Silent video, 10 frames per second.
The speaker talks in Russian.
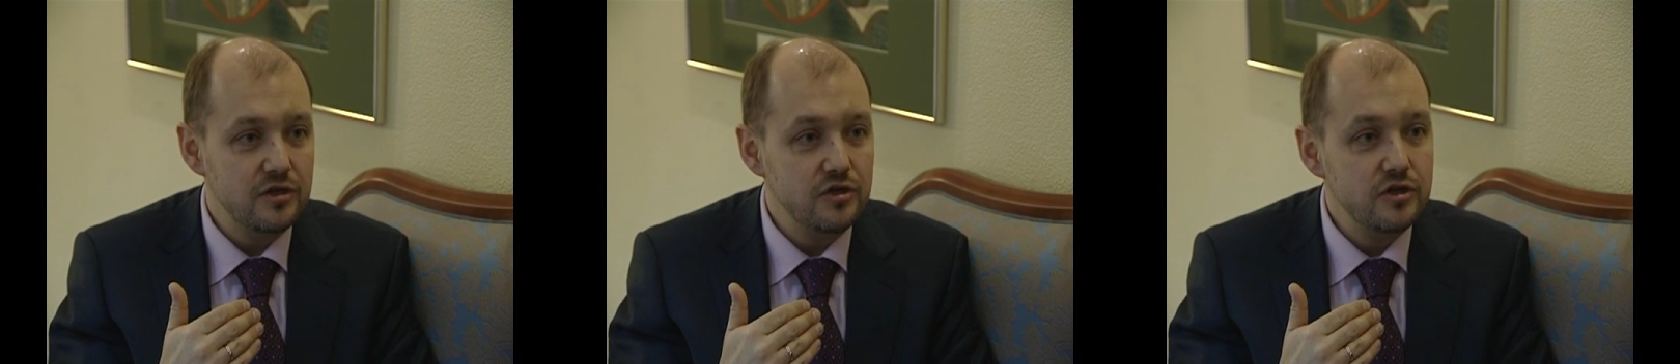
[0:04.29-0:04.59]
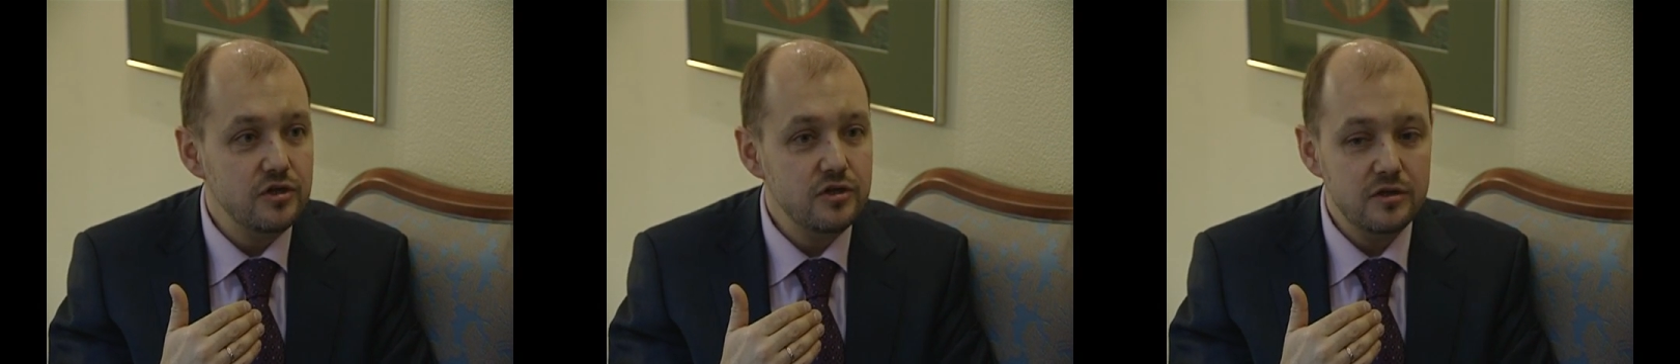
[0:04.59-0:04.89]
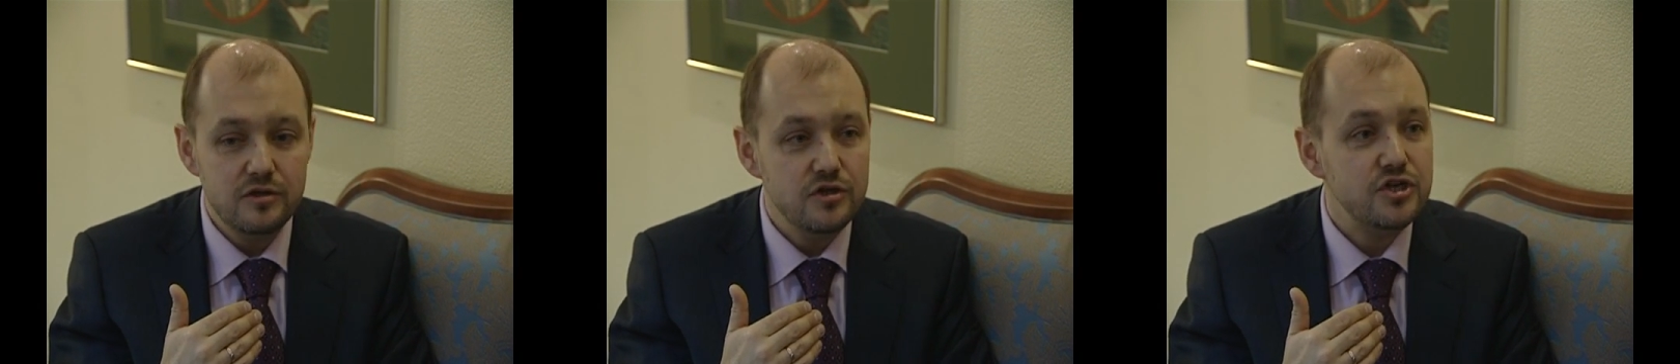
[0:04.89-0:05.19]

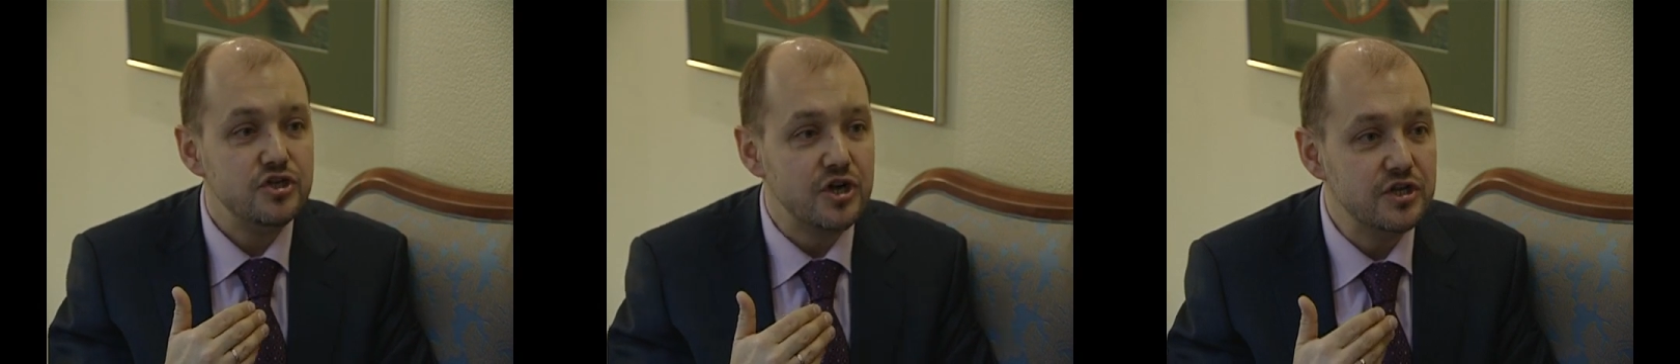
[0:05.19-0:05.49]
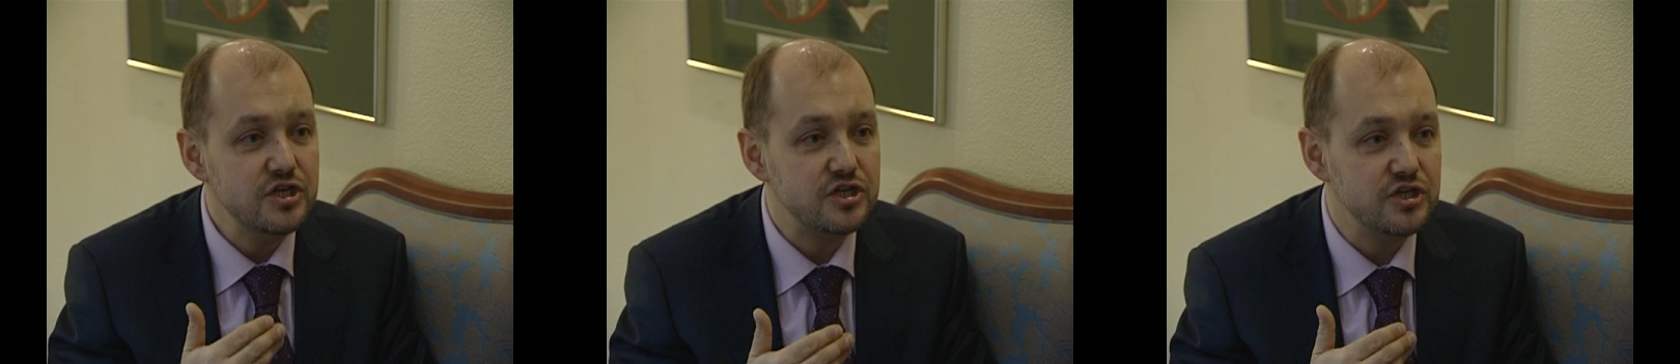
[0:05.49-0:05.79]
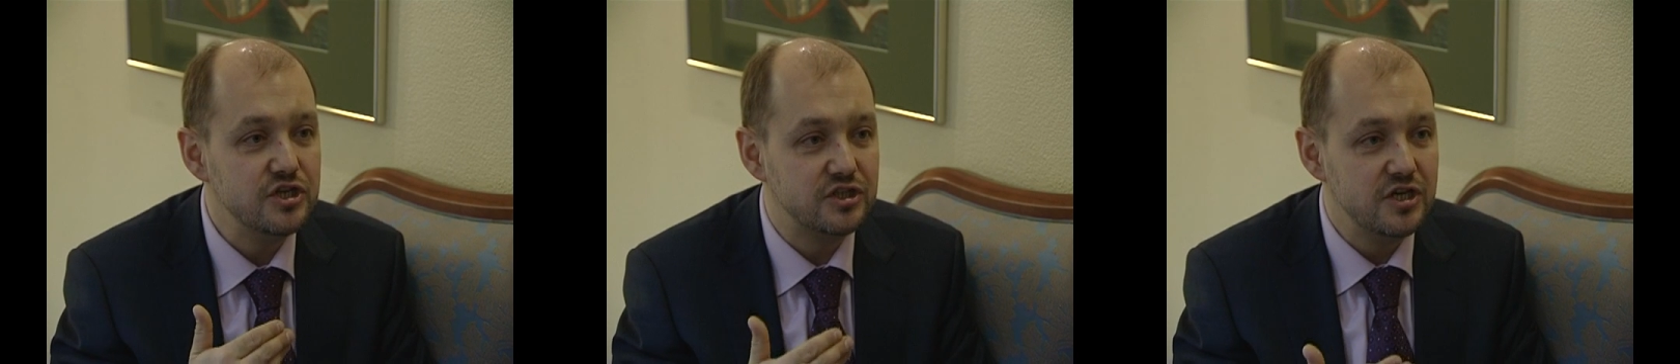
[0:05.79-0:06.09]
не
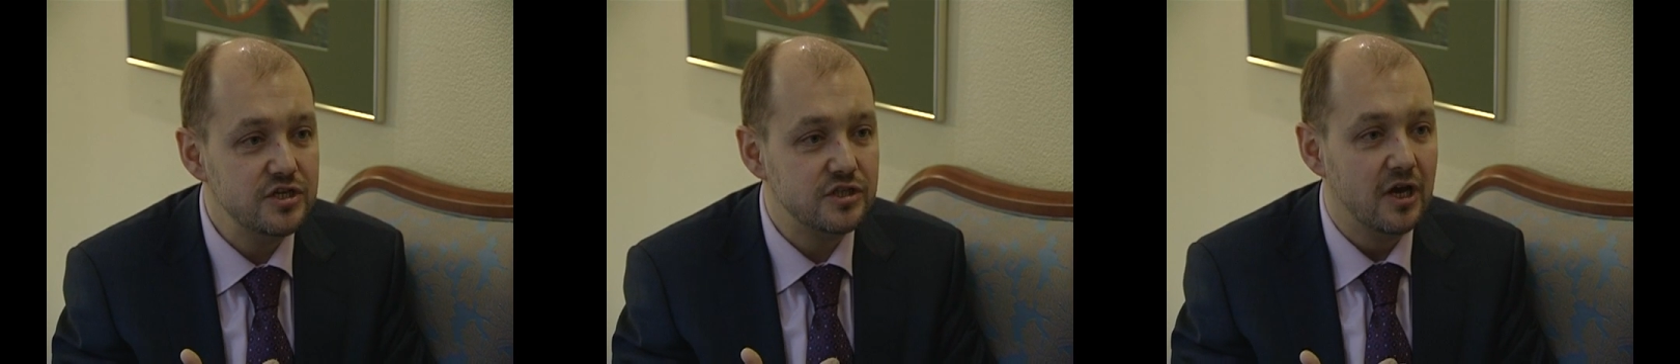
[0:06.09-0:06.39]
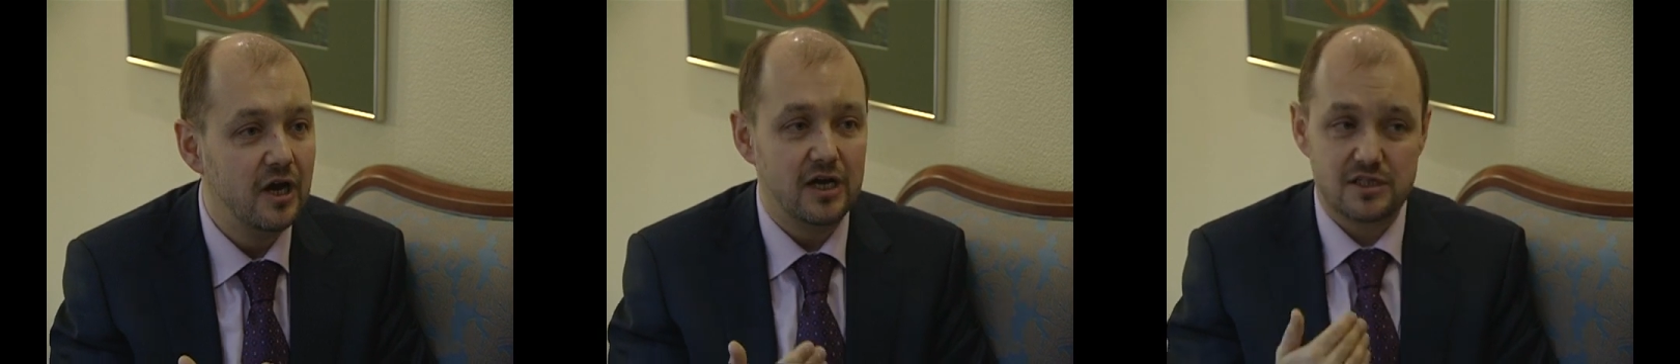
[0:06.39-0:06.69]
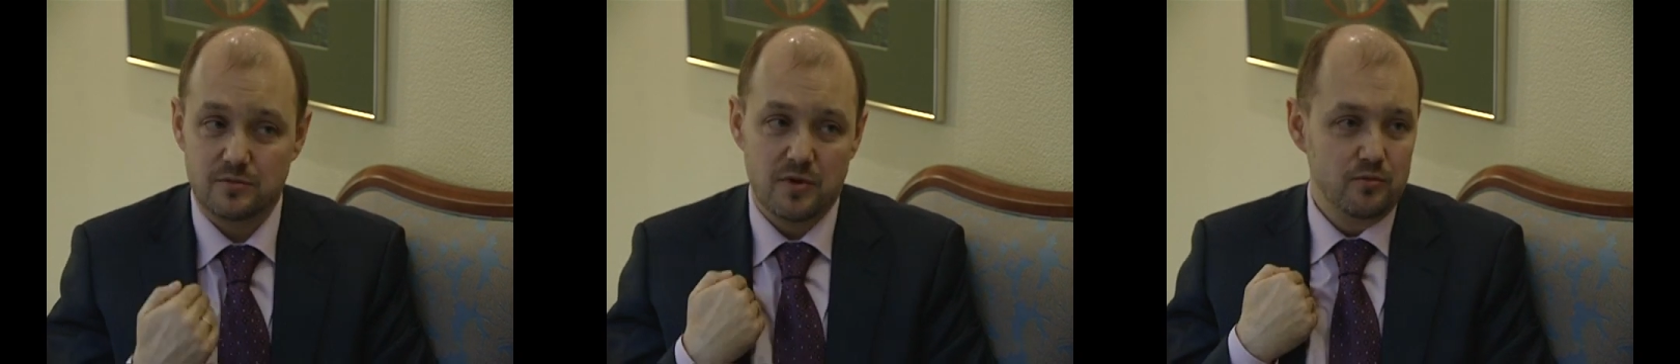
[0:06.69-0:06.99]
сердись, не злись,
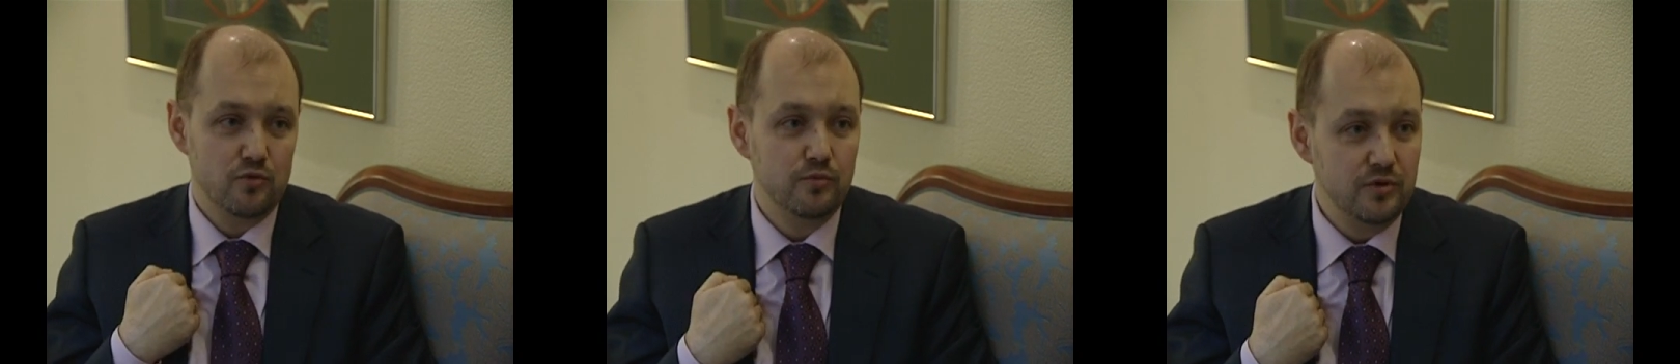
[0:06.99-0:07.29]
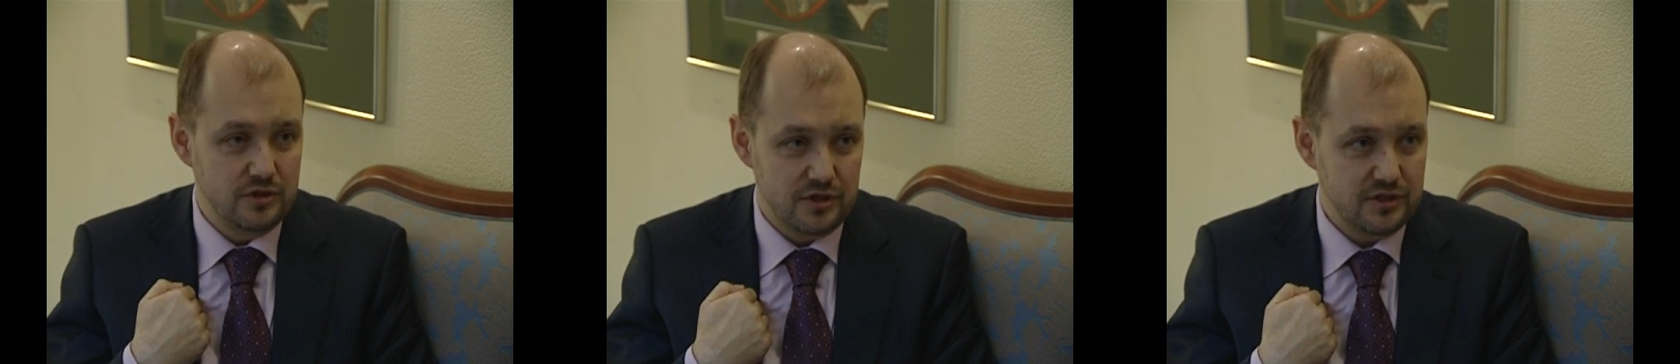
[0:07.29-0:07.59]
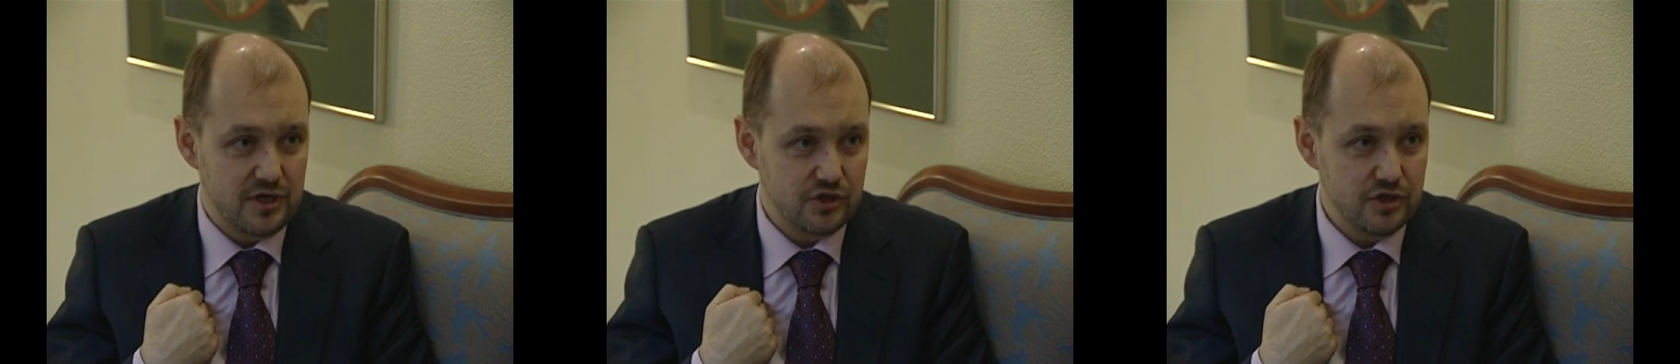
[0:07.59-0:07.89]
а самому
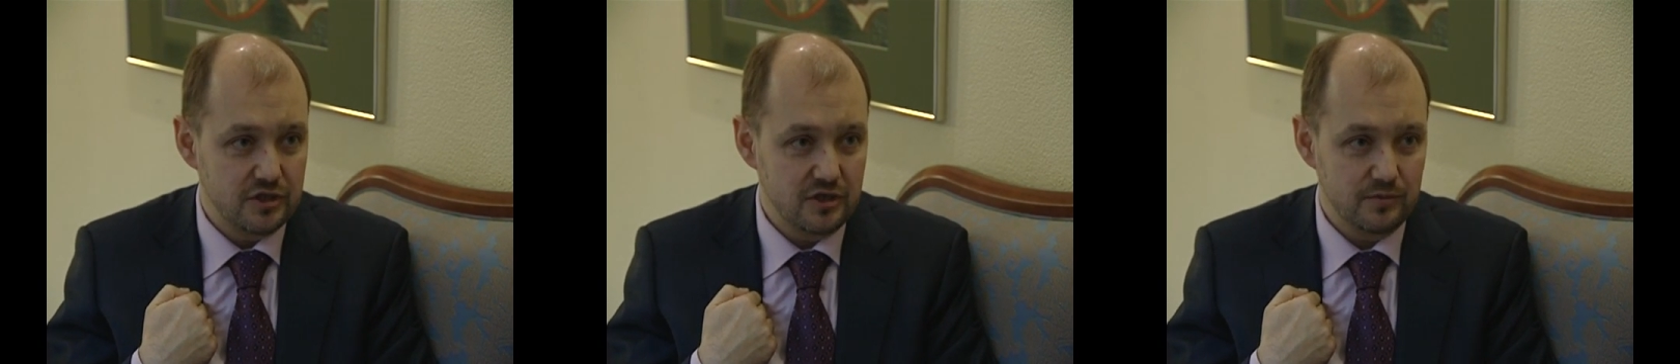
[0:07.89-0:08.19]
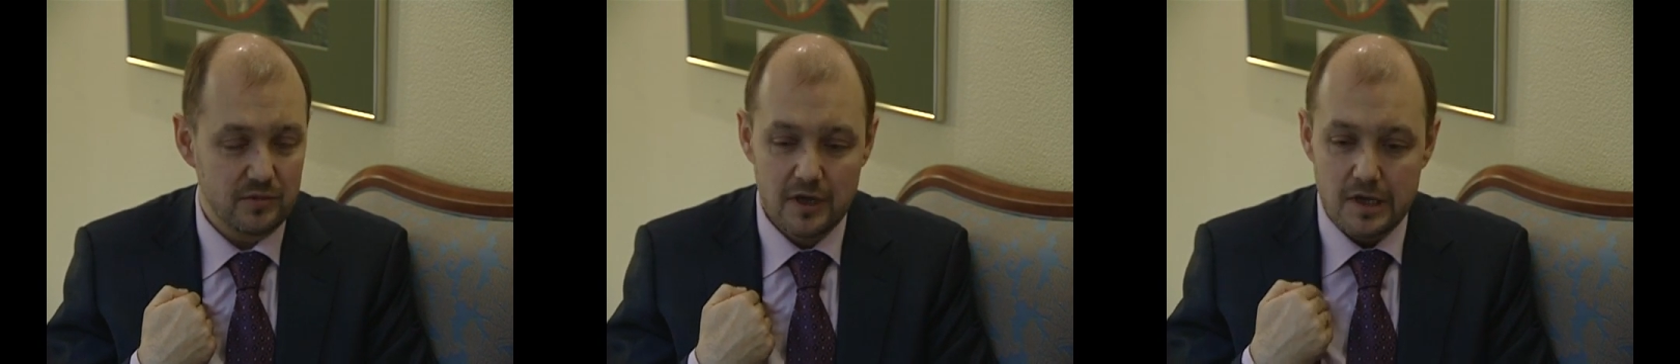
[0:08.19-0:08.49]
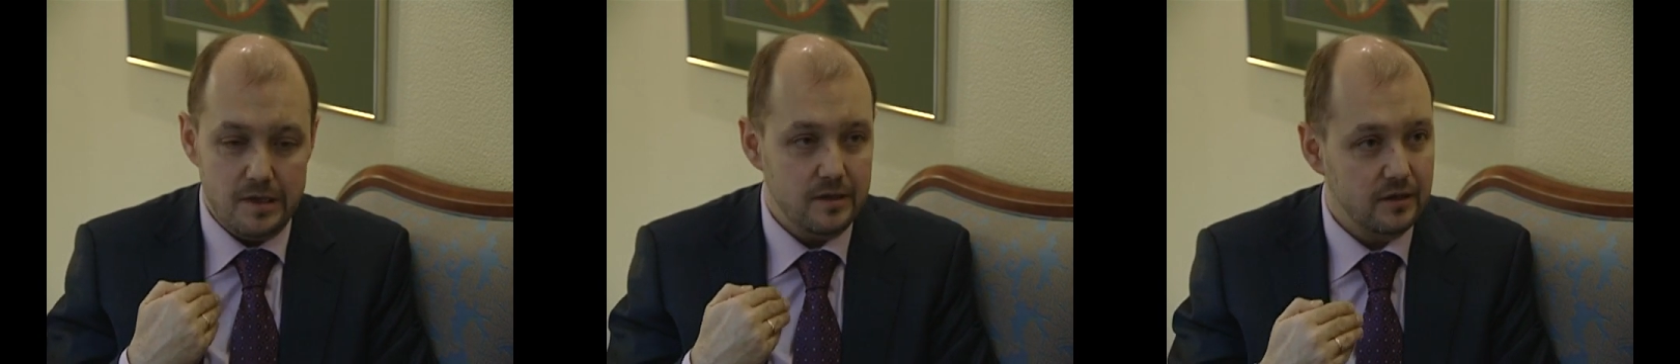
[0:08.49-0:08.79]
быть
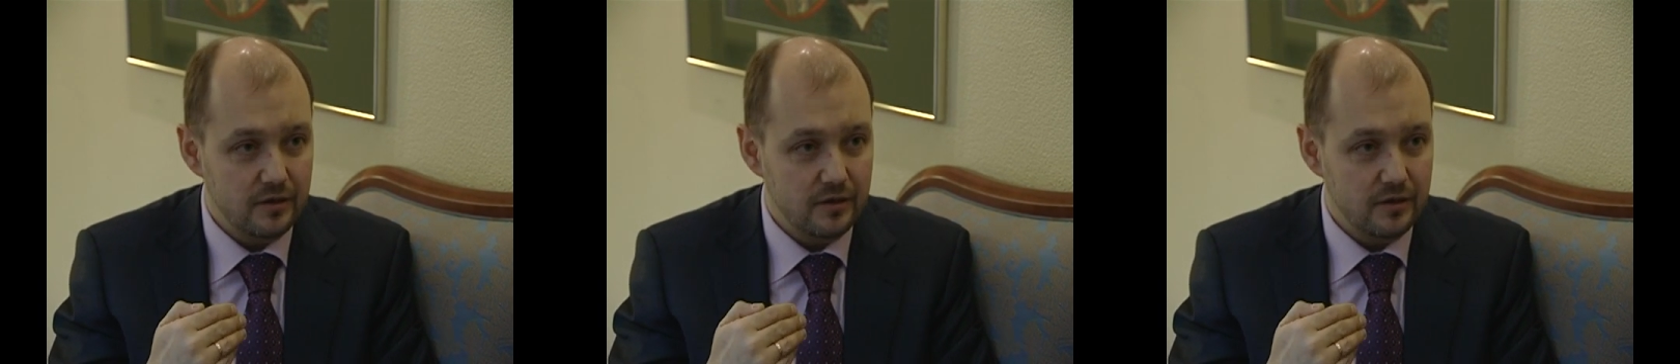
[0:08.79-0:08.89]
раздражительным.